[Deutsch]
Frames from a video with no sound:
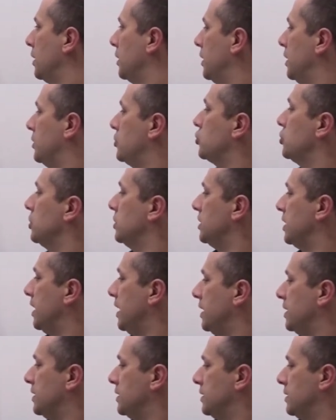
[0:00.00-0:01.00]
Jetzt steht
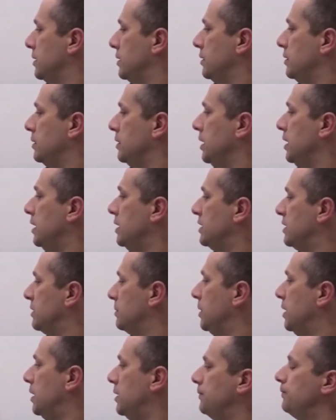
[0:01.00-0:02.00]
rechts nichts
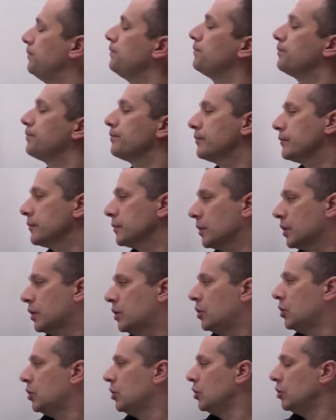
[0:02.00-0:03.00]
mehr.
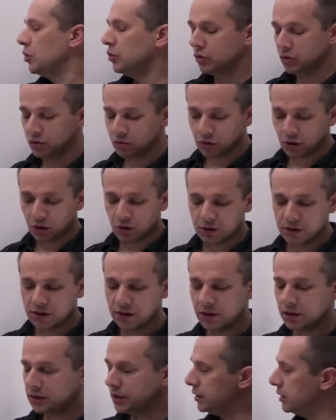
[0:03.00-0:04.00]
Und auch
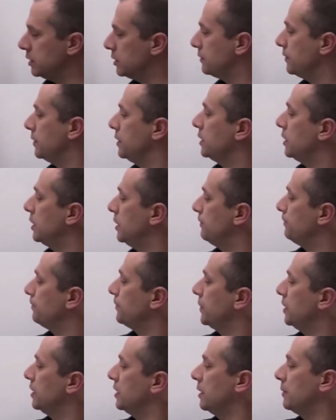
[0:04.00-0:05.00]
hier gilt wieder,
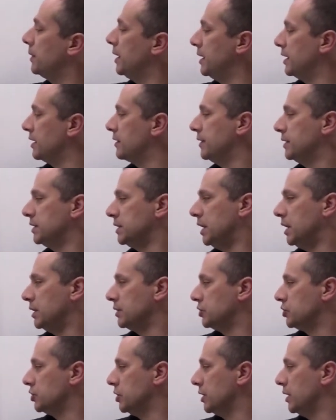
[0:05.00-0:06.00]
ich habe eine
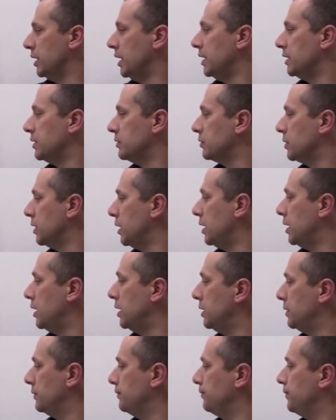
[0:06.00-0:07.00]
quadratische Gleichung
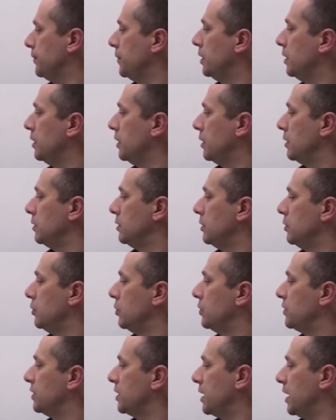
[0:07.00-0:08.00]
erhalten. Die
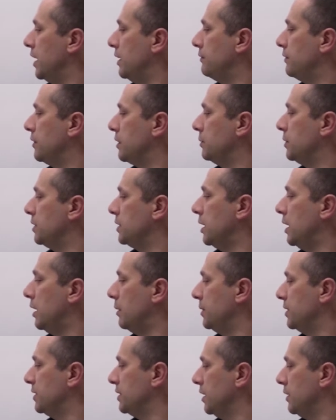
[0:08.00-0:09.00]
löse ich entweder mit der
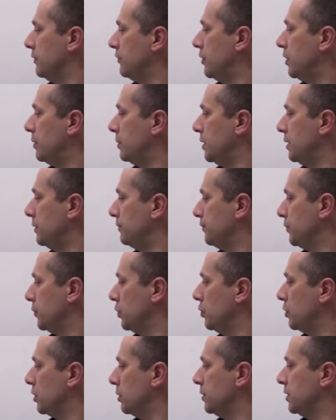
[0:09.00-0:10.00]
ABC-Formel
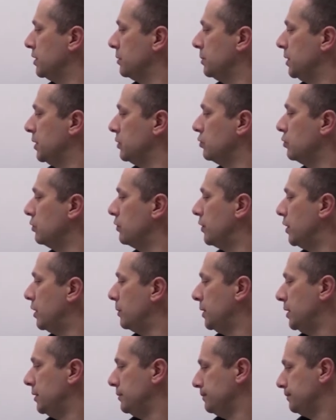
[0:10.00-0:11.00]
oder mit der
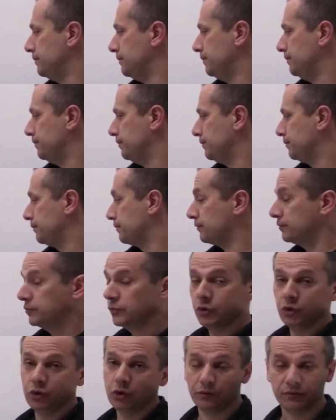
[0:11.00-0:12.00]
PQ-Formel.
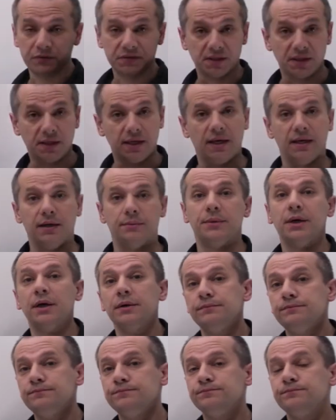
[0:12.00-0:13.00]
Dürfen Sie gerne
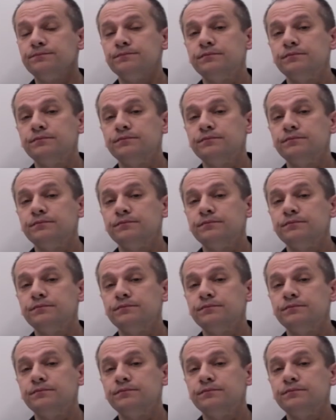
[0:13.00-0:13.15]
machen.